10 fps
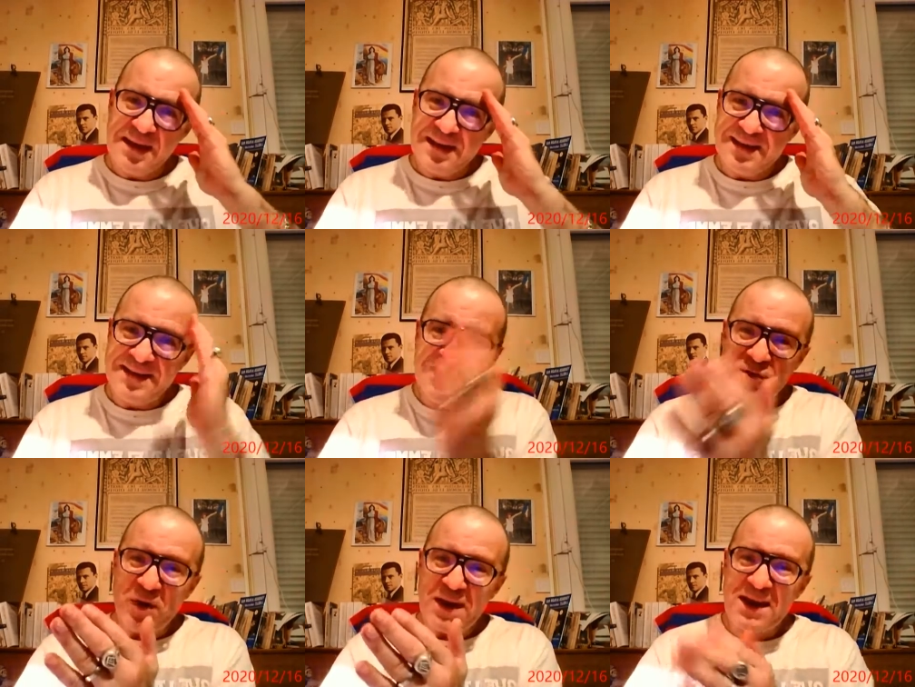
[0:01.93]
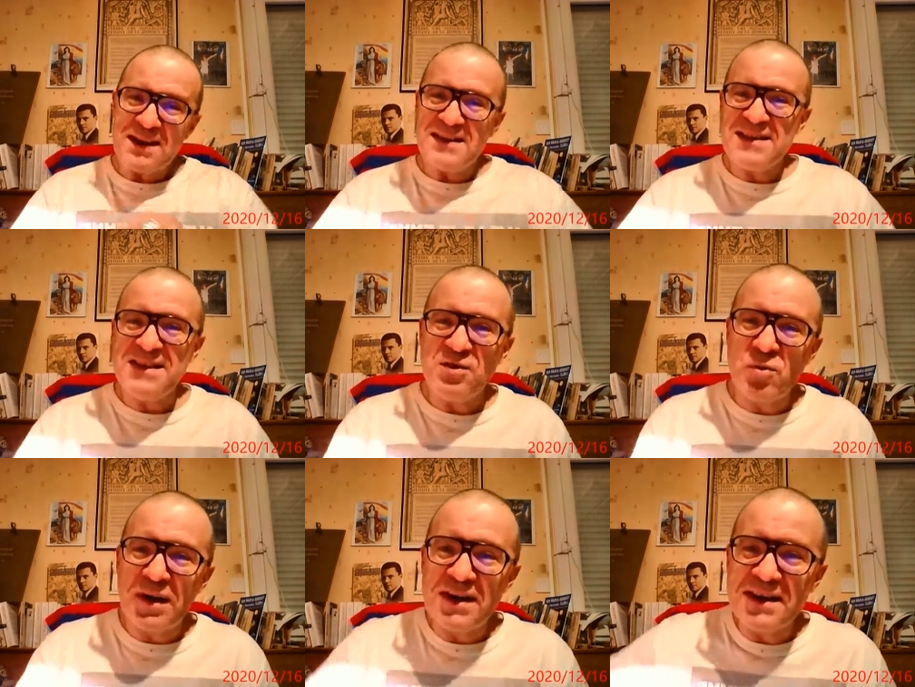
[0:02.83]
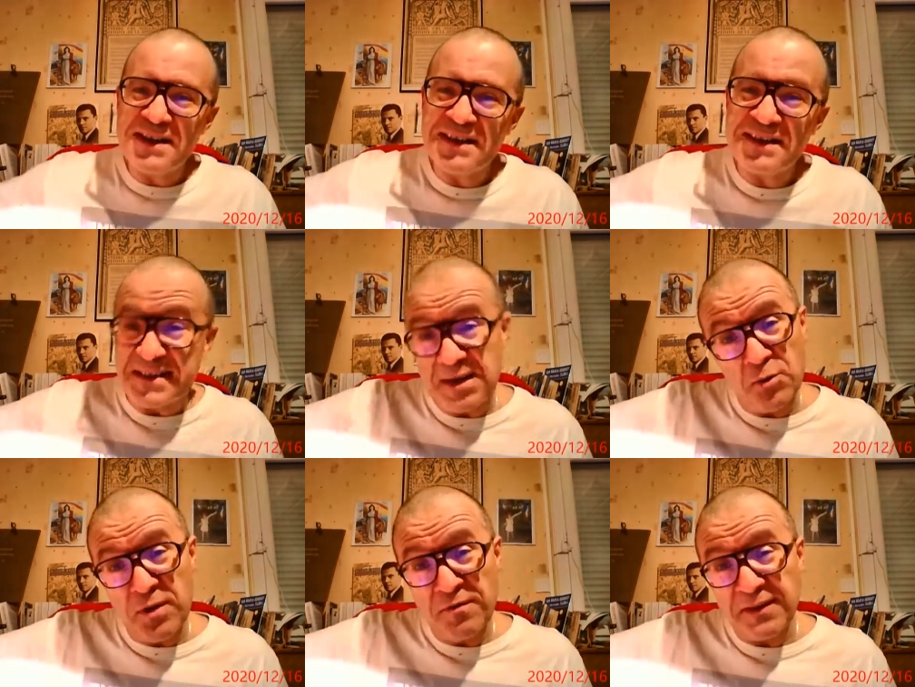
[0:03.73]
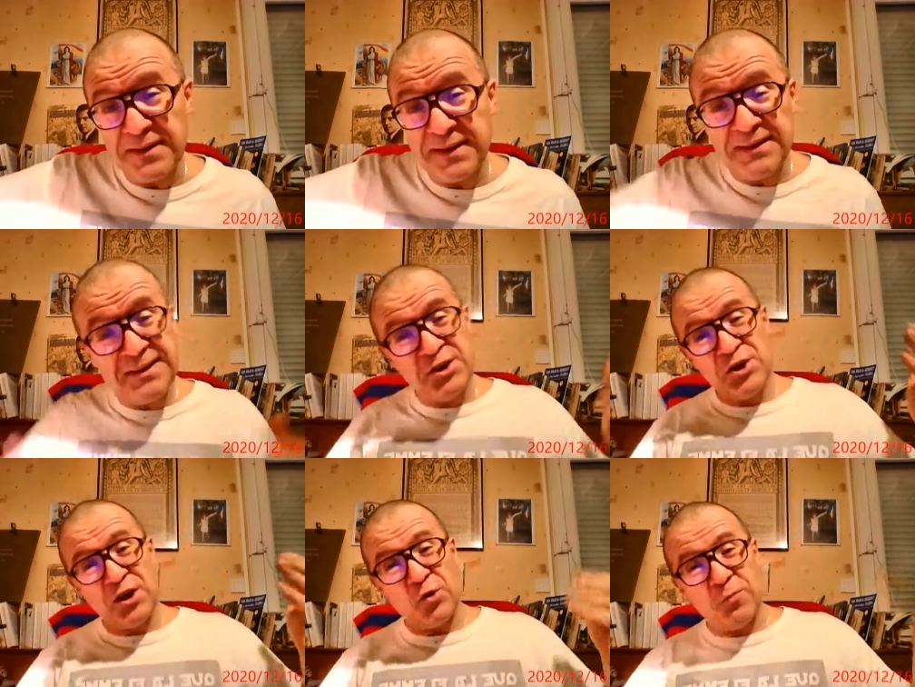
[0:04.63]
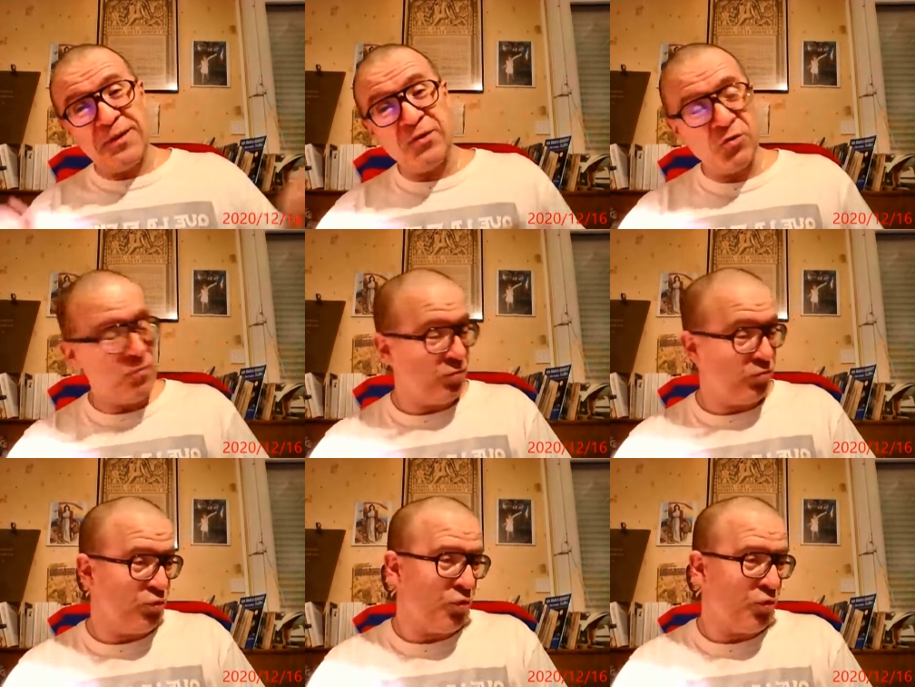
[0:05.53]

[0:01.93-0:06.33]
Citoyennes, citoyens, salut et fraternité, chers compagnons, bonjour.